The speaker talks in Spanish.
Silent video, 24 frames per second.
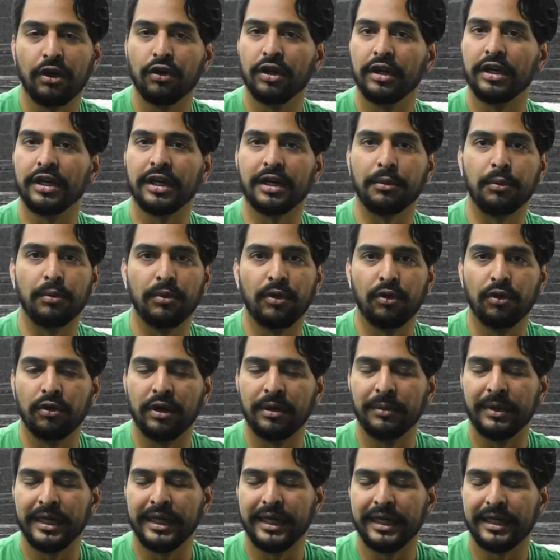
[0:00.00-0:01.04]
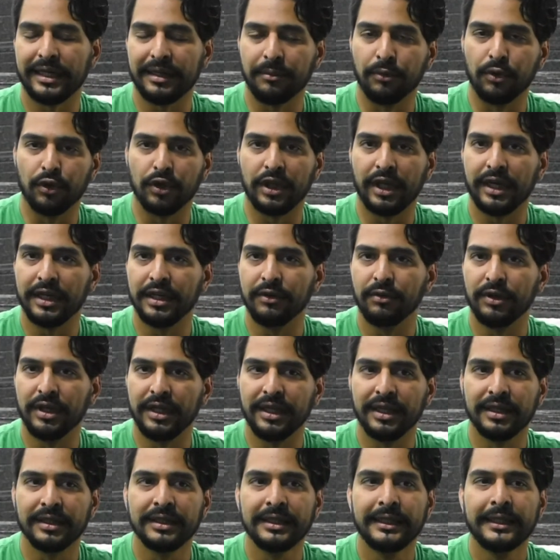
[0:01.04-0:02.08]
o de, o de, manera remota
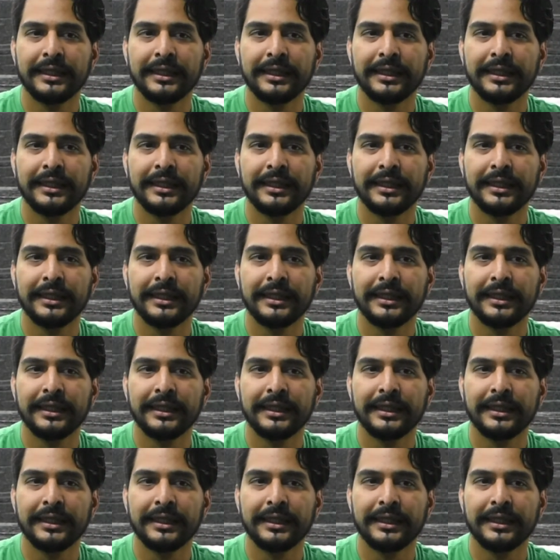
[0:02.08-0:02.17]
híbrida